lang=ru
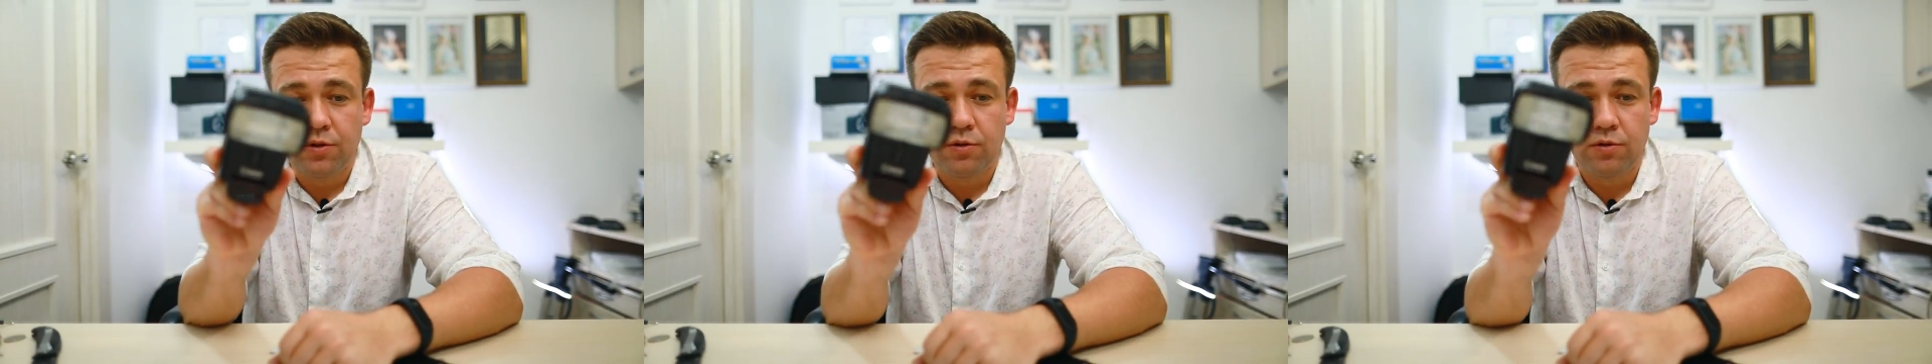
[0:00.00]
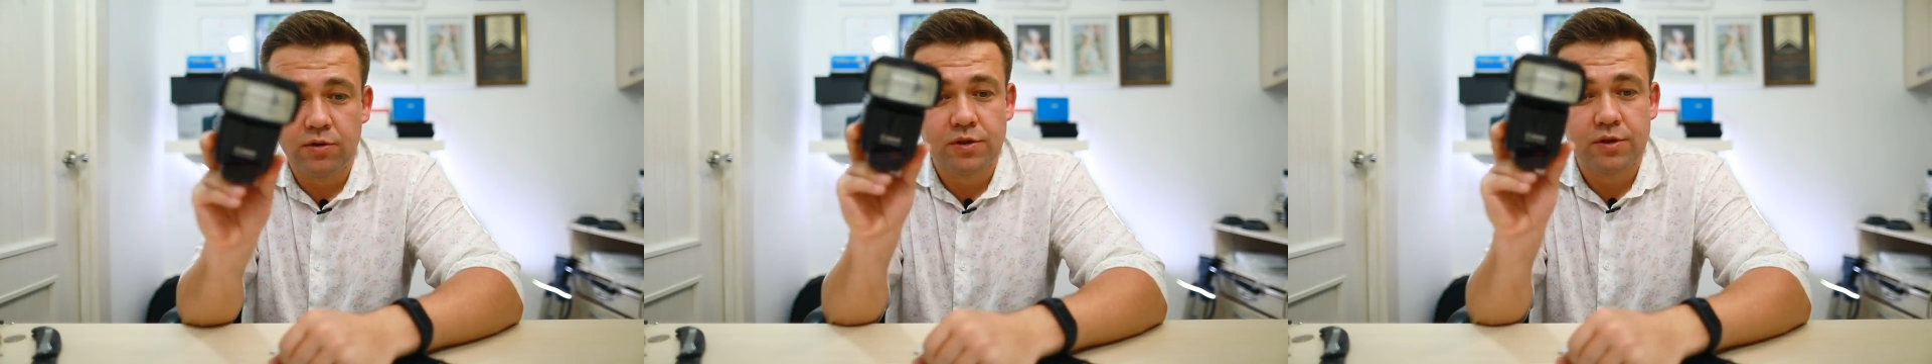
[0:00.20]

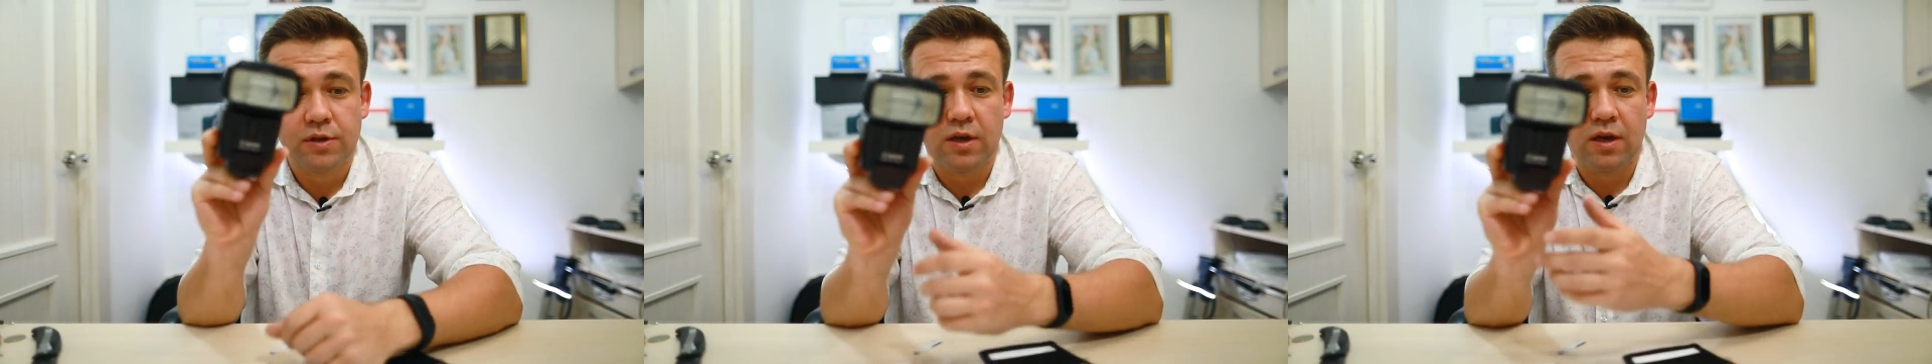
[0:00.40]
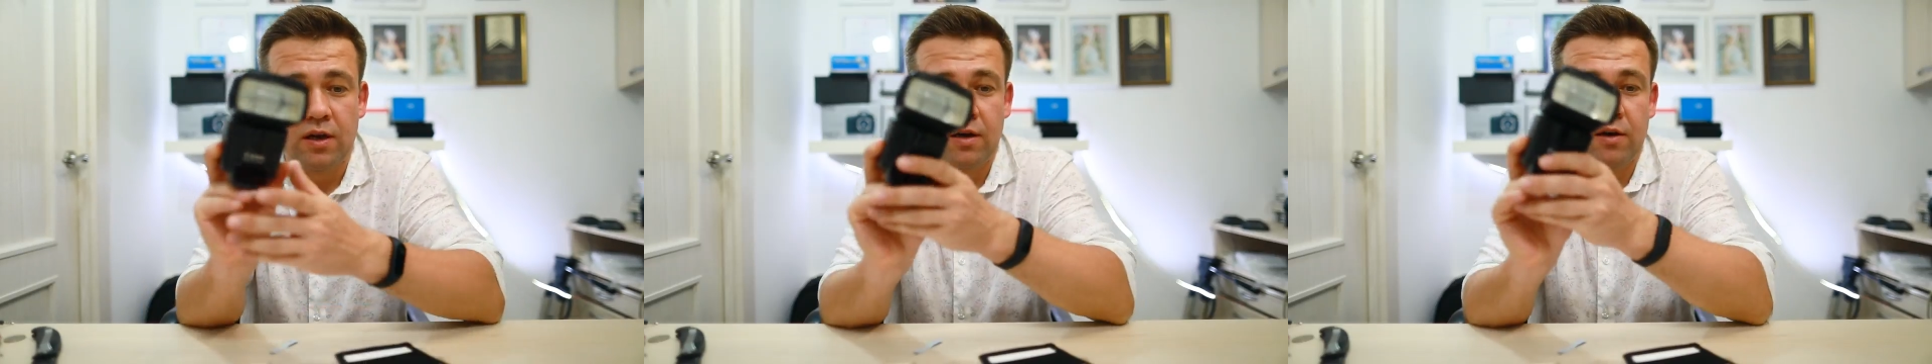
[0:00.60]
то есть
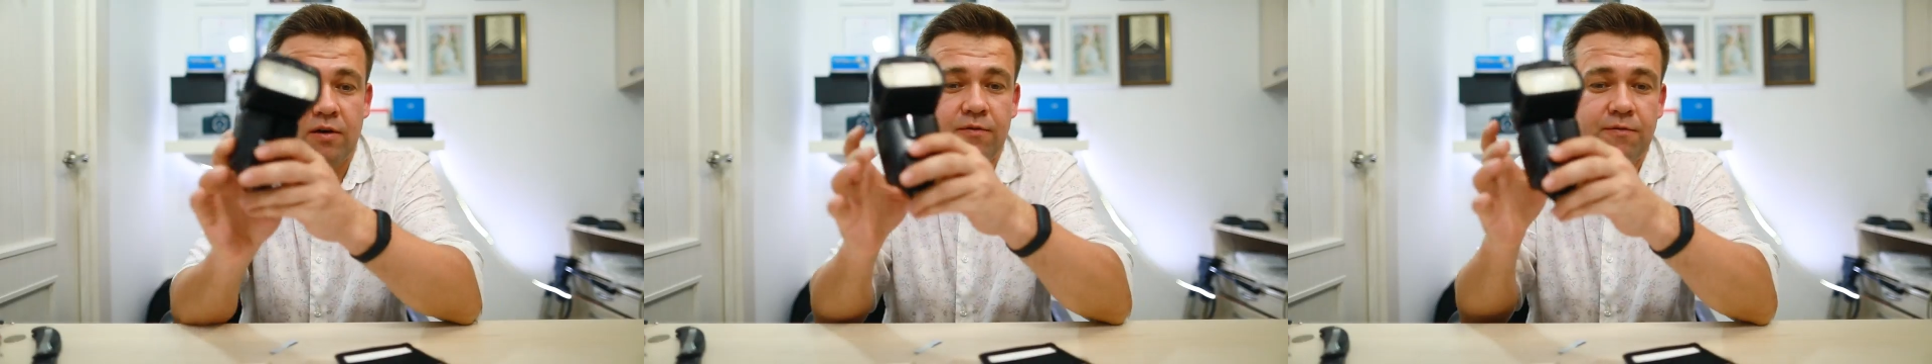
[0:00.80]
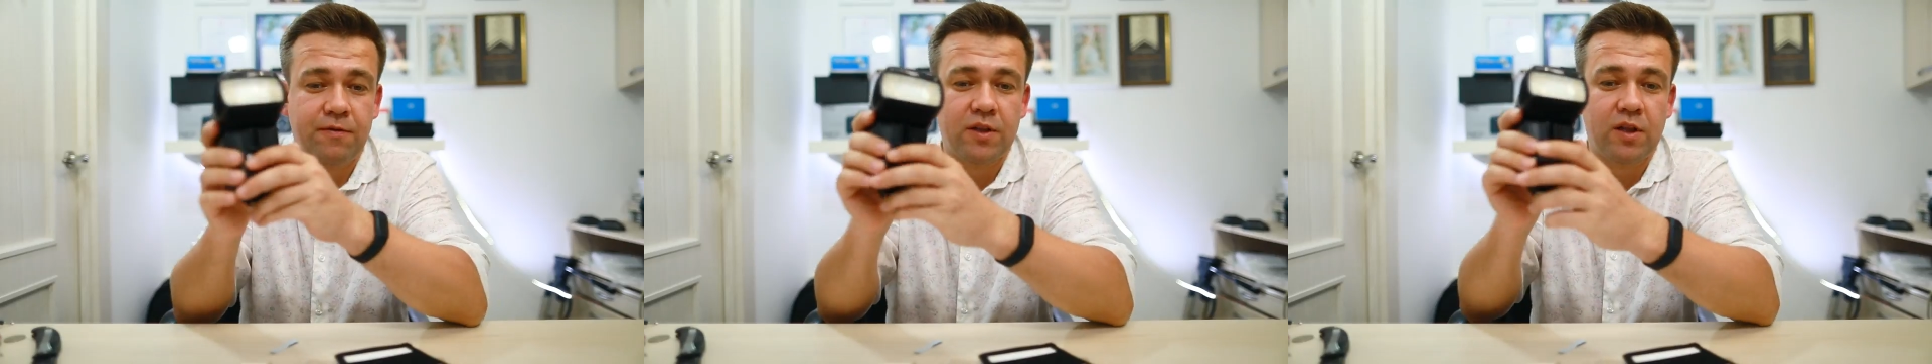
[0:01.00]

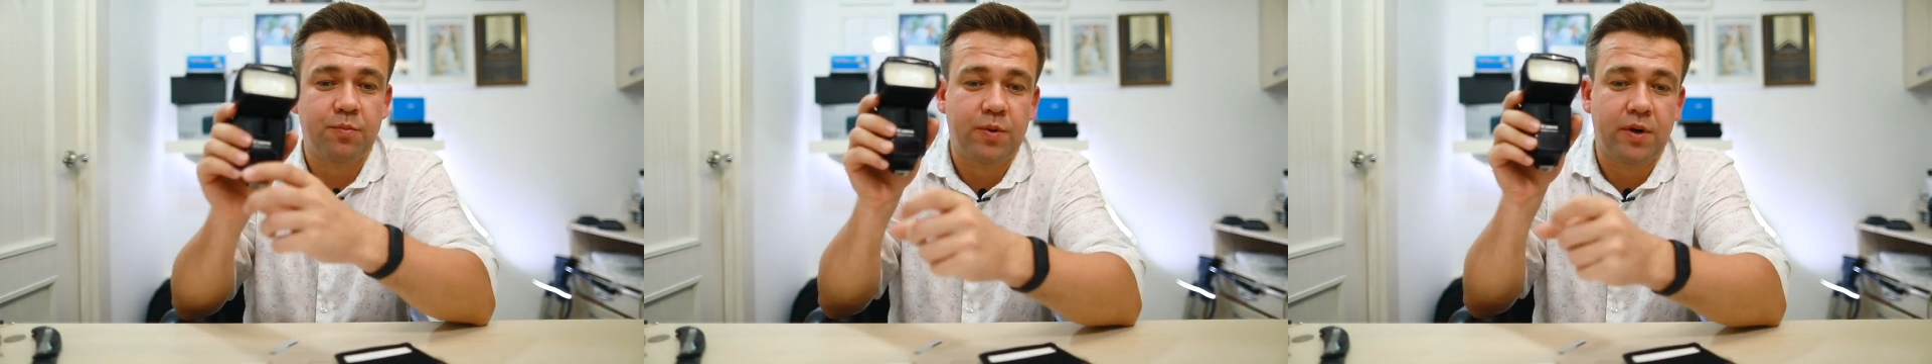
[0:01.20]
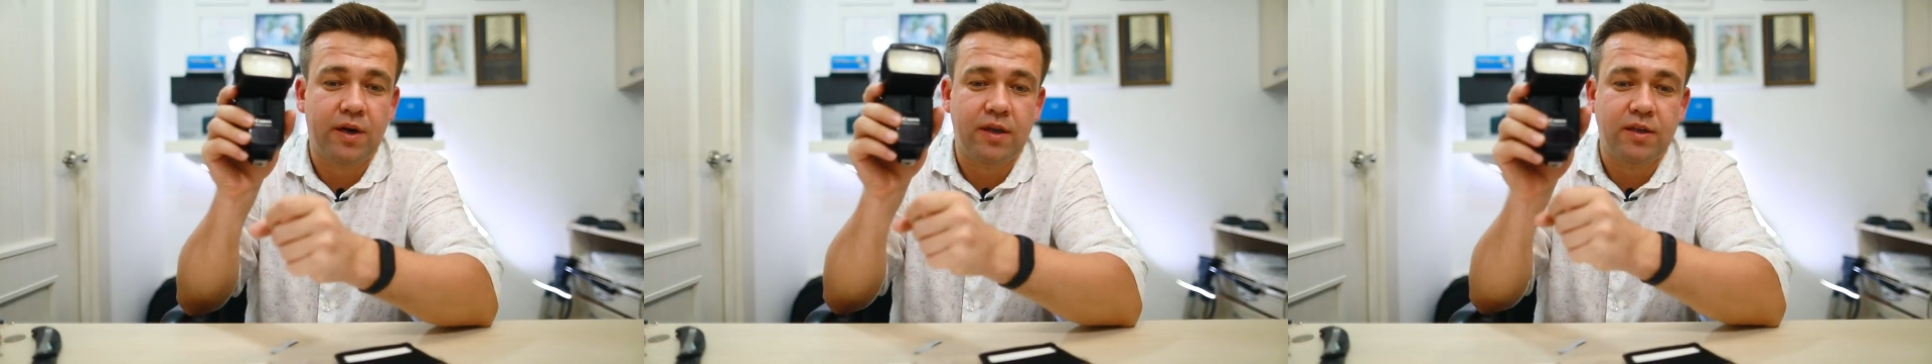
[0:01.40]
на
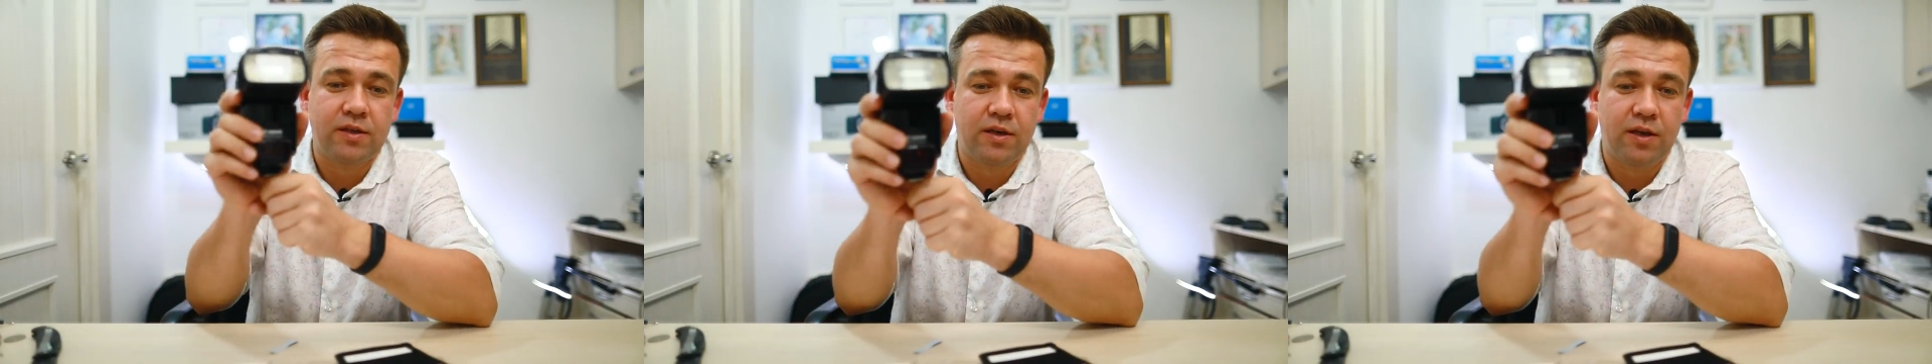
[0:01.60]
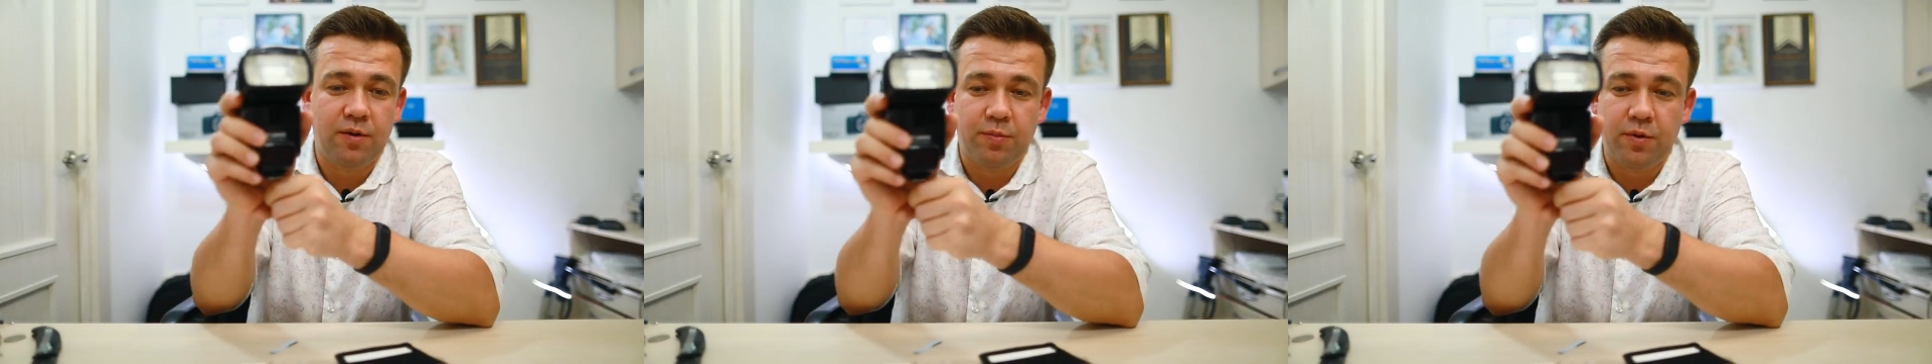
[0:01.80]
фотоаппарате
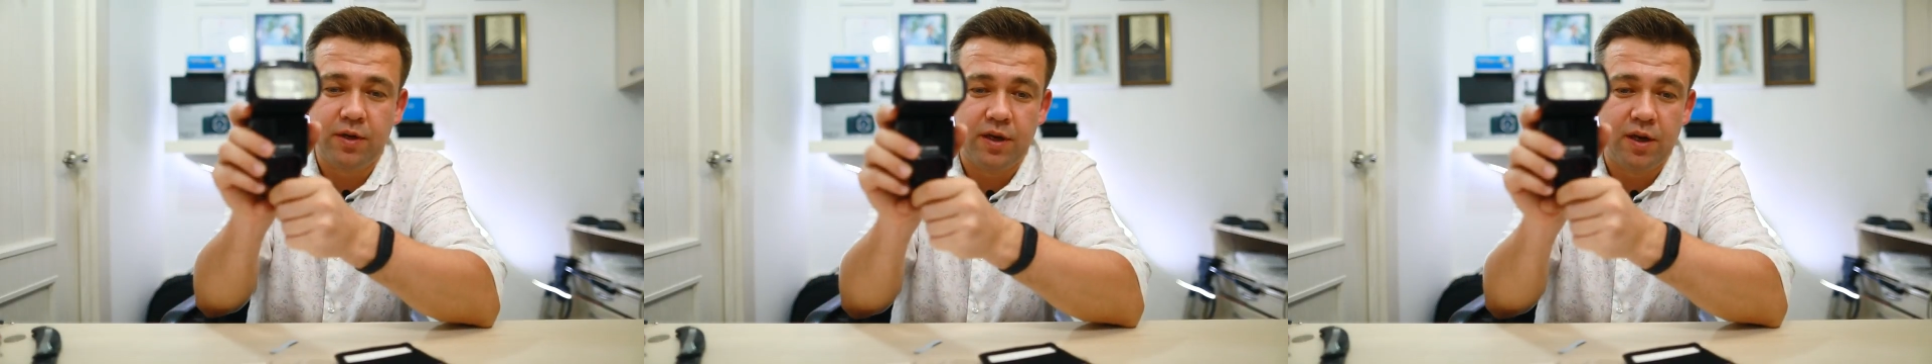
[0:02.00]
креп,